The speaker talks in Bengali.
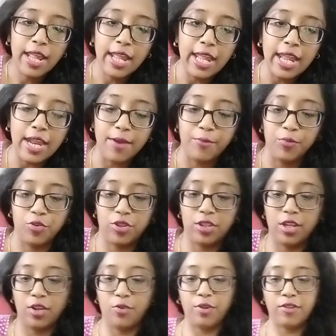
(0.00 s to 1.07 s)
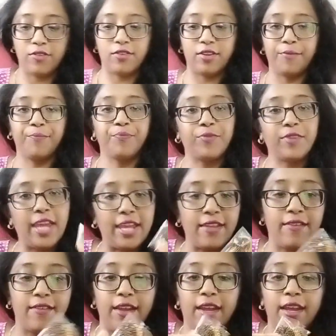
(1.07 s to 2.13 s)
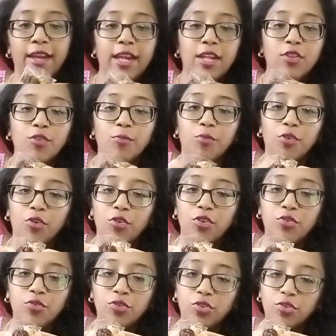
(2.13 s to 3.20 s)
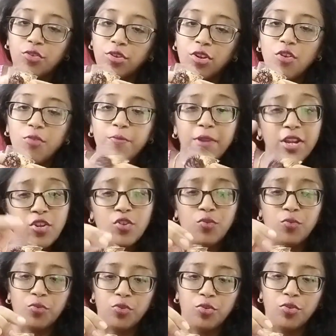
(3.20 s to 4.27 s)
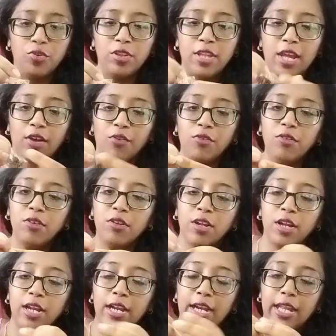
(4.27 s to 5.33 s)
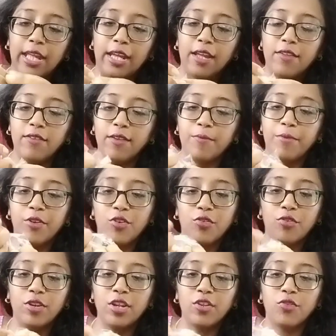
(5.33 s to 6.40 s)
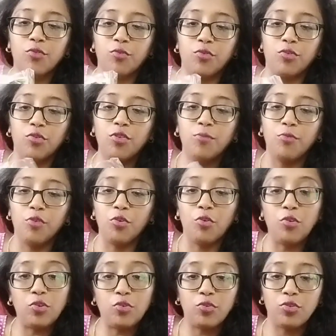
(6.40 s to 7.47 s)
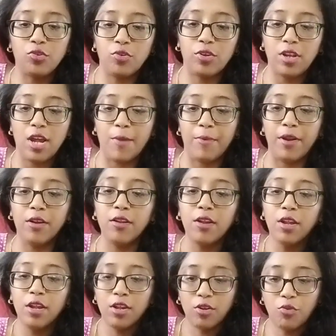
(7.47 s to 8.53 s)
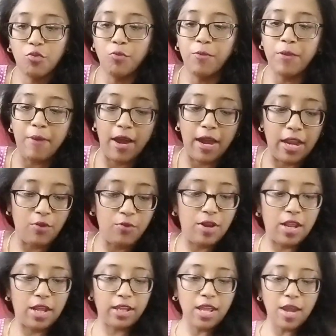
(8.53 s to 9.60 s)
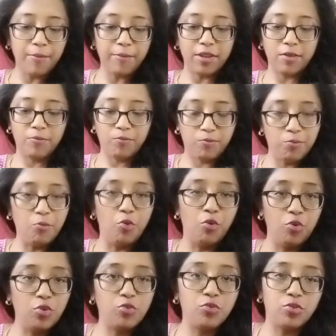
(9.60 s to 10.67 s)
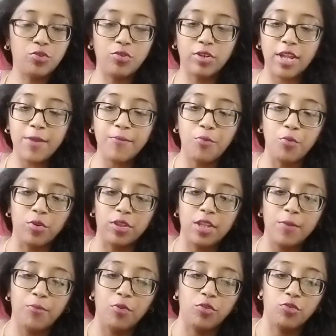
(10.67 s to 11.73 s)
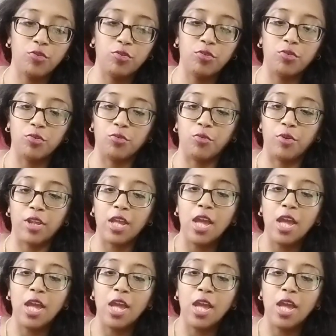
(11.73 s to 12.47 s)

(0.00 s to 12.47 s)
এর মধ্যে রয়েছে এই যে তো মঙ্গলসূত্রটাও বেশ সুন্দর দেখো ঠিক আছে ভীষণই সুন্দর মঙ্গলসূত্রটা আমার খুবই ভালো লাগে আমি মঙ্গলসূত্রটাই পড়তে পছন্দ করি